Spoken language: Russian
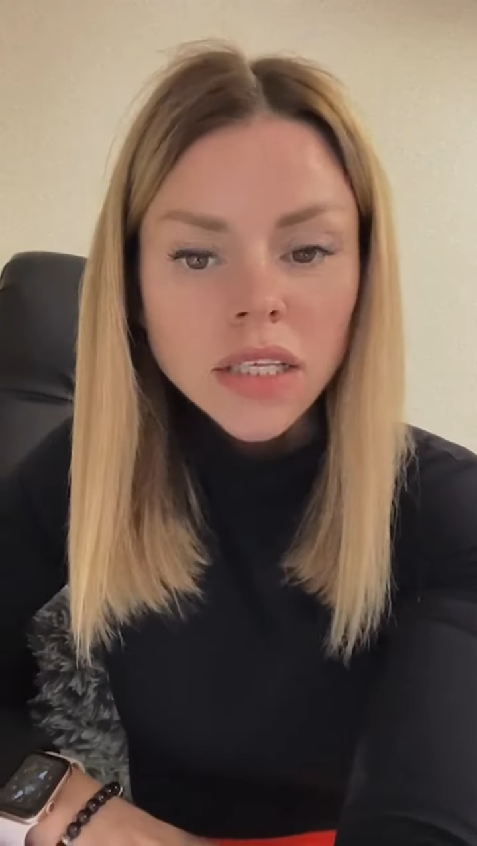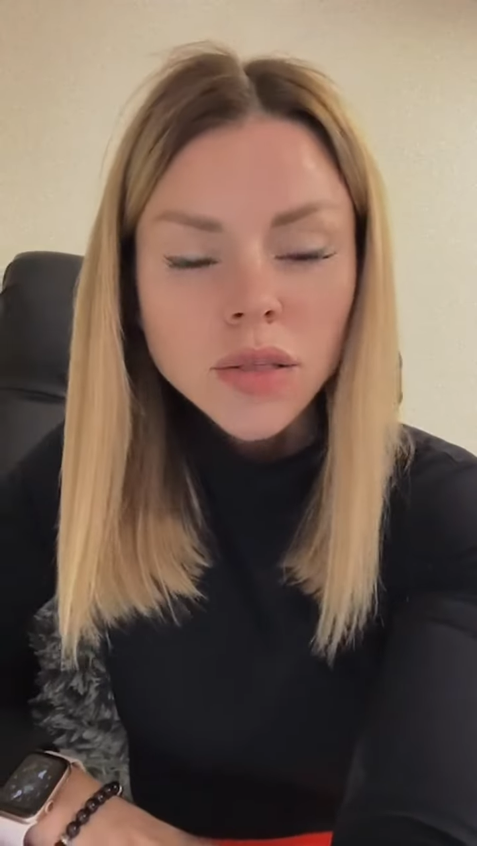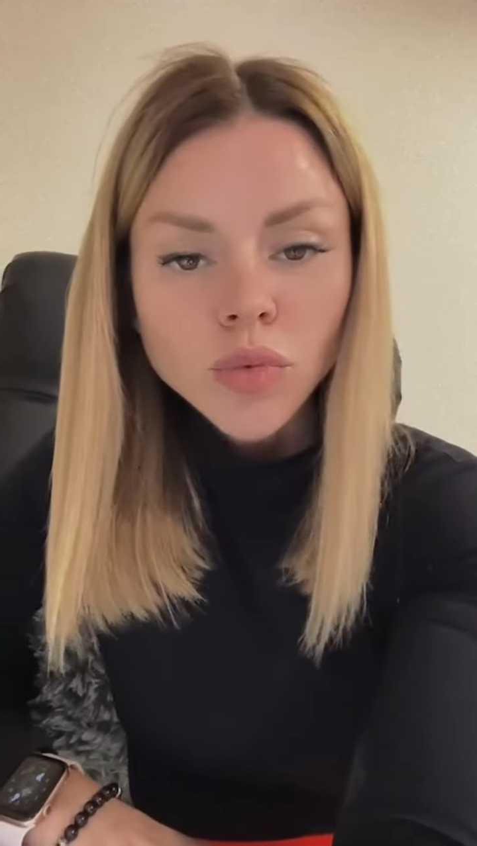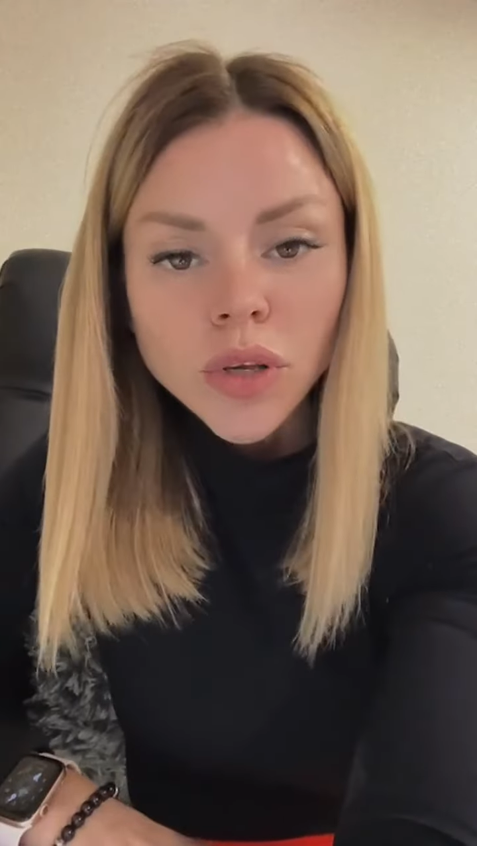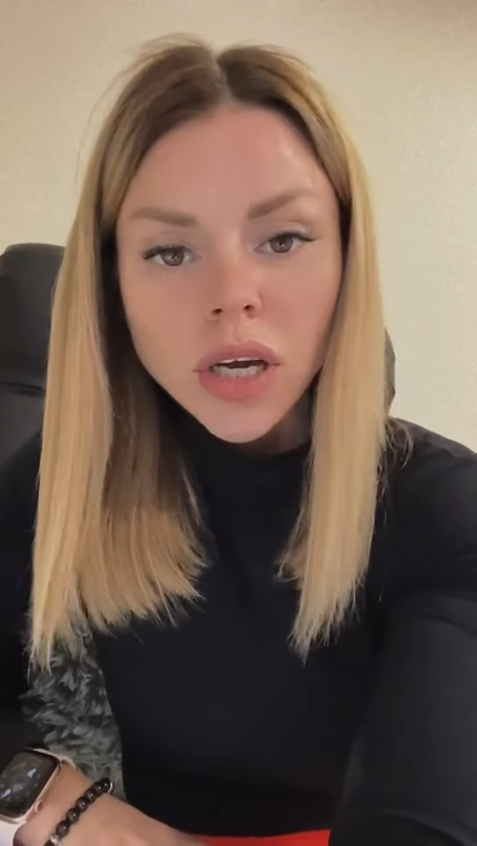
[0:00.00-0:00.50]

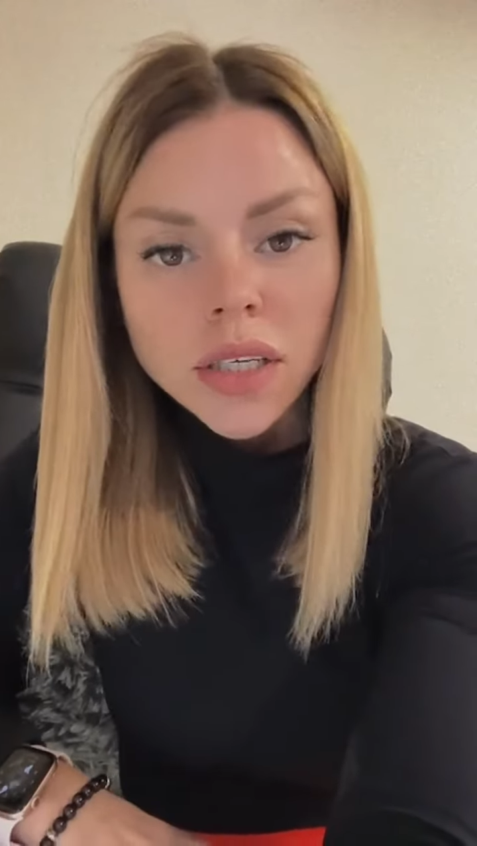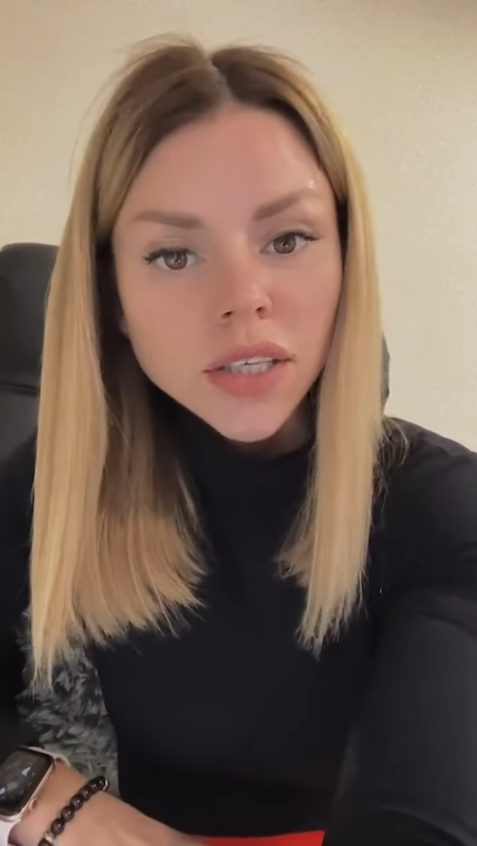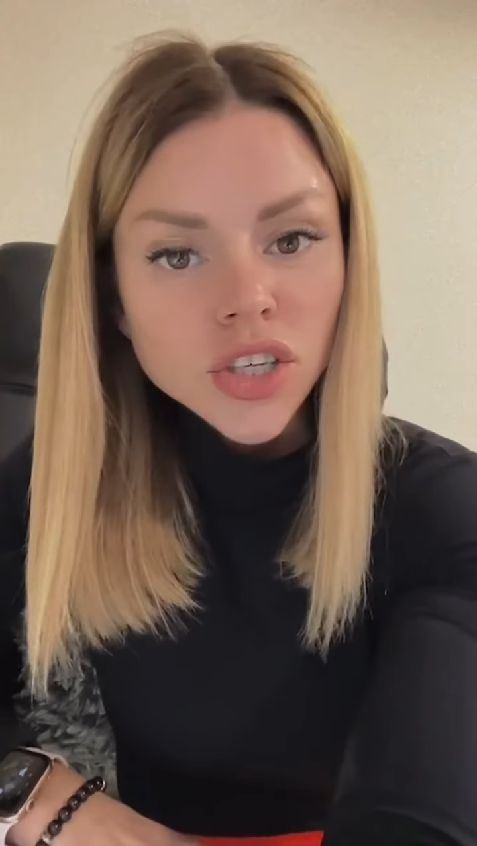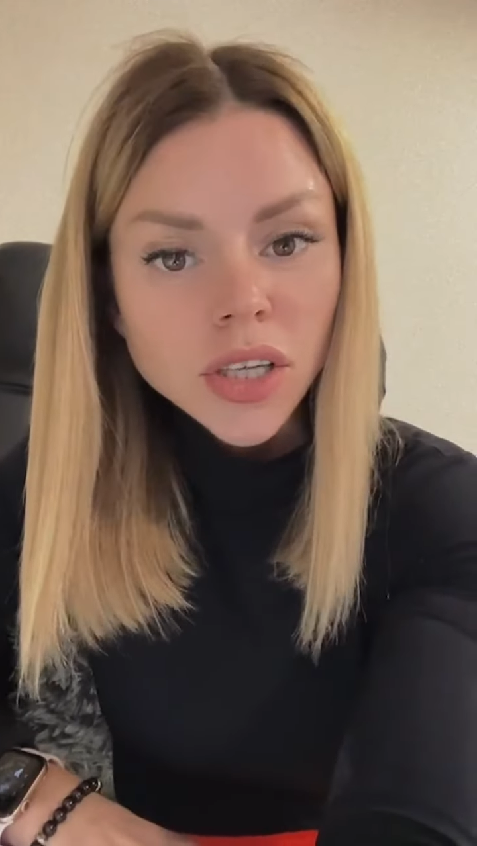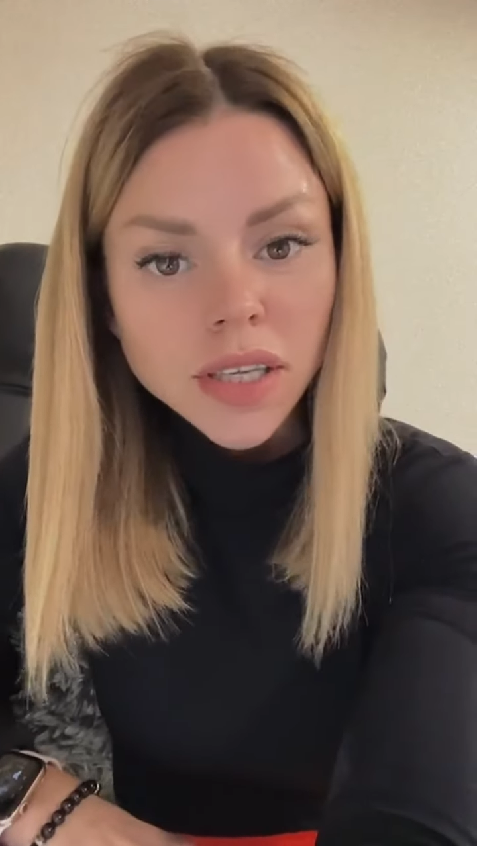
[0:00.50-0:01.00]
Зимой я,
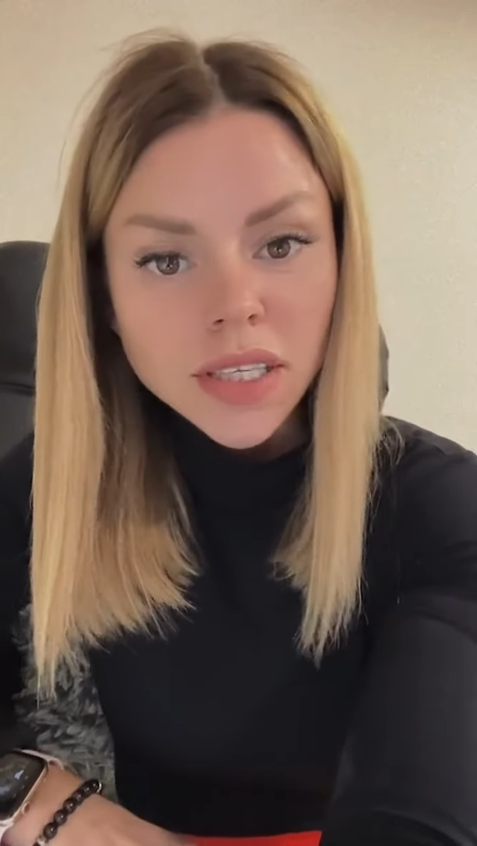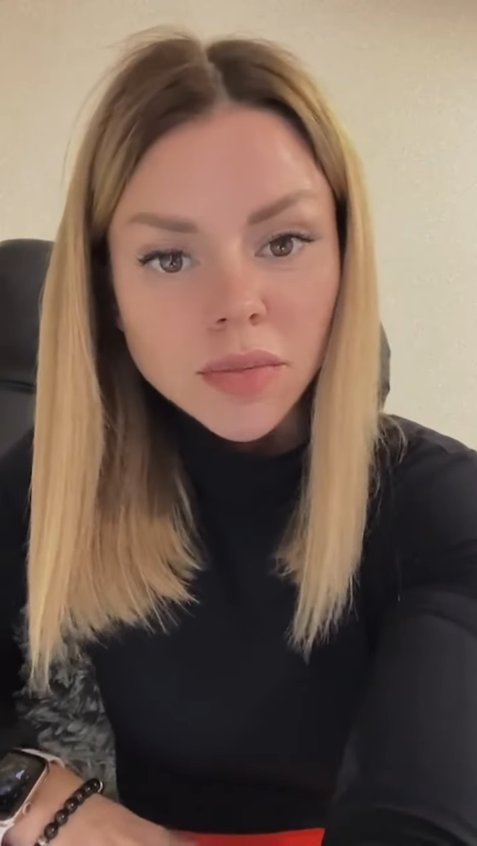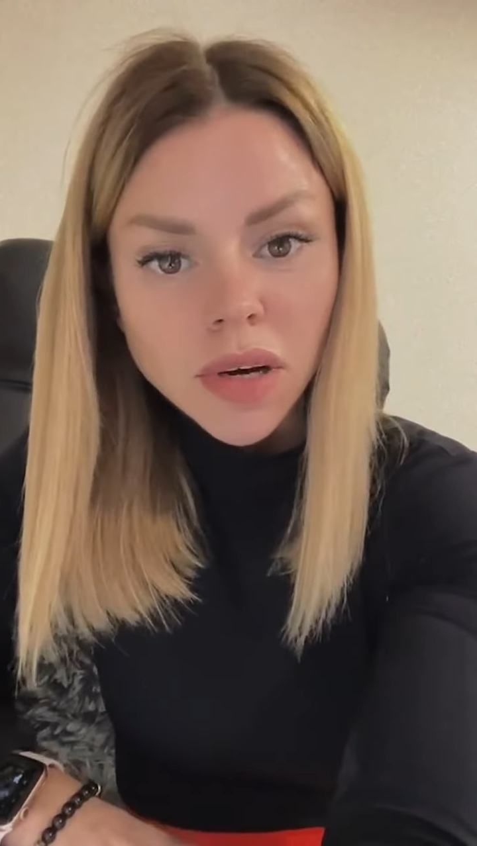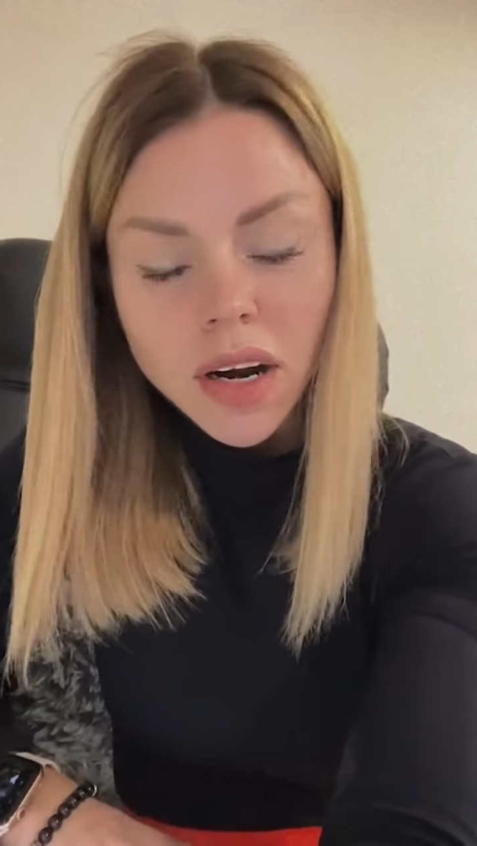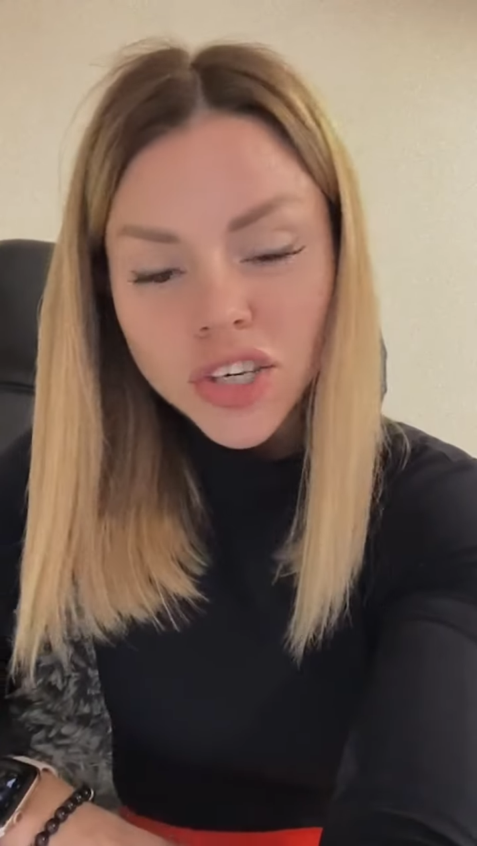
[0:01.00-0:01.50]
конечно, не
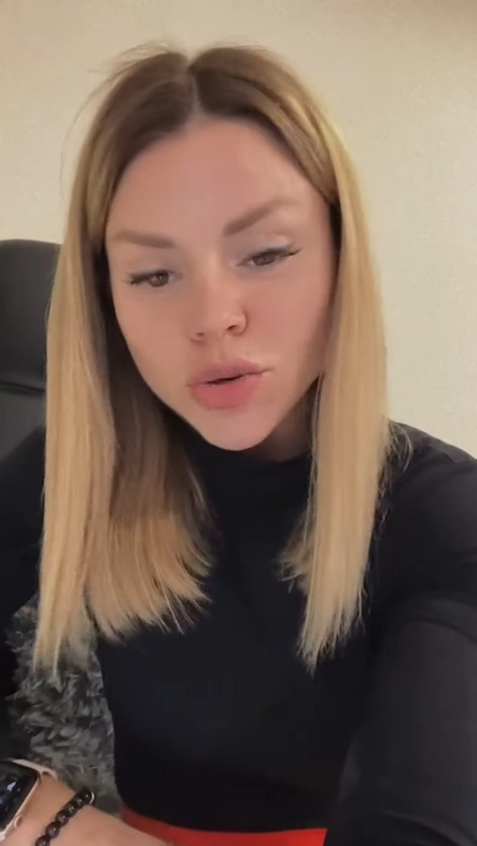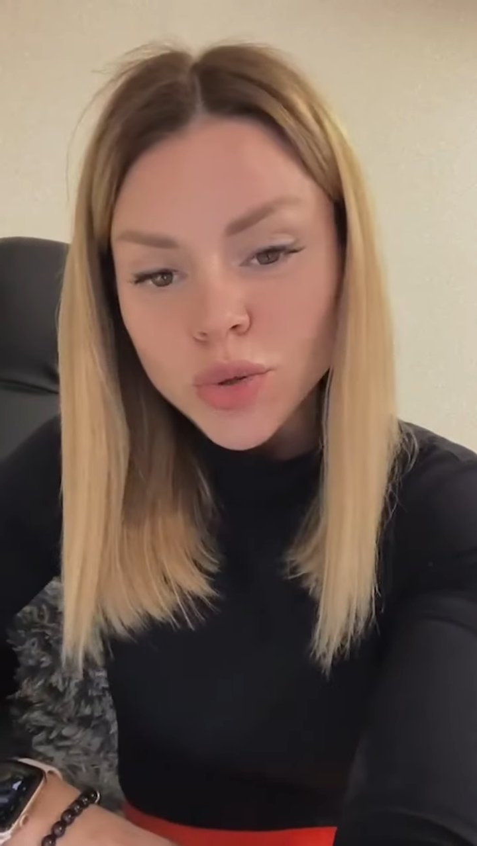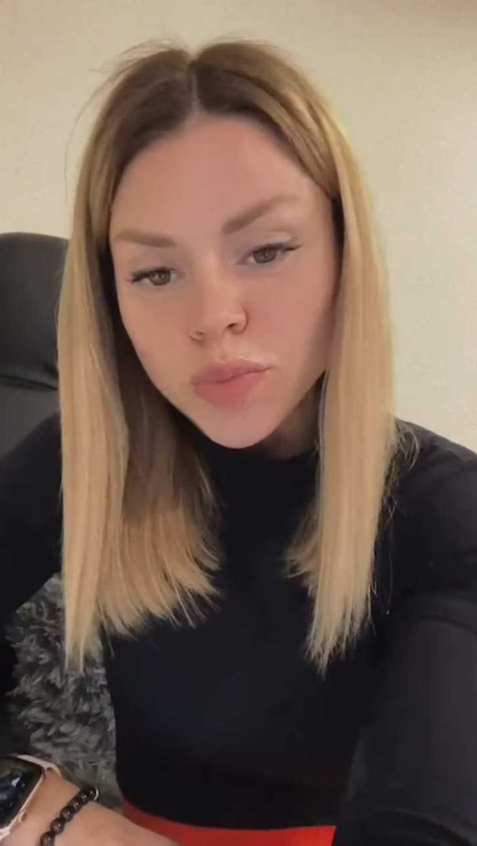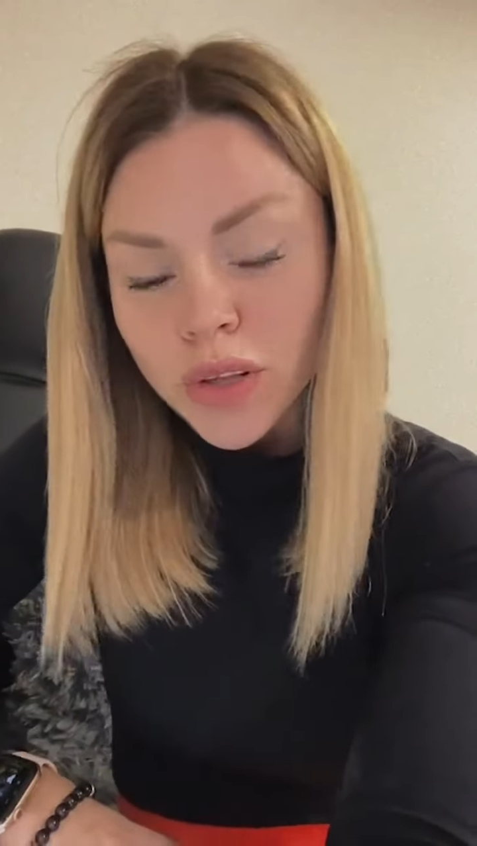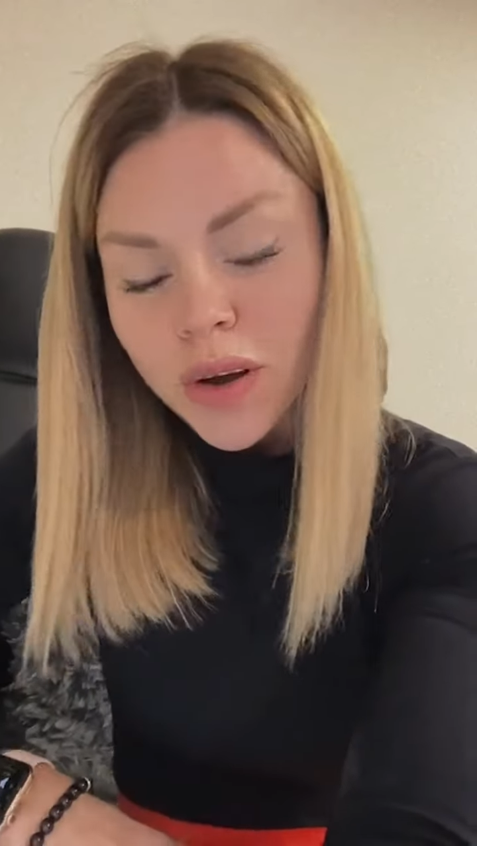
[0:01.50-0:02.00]
заморачиваюсь,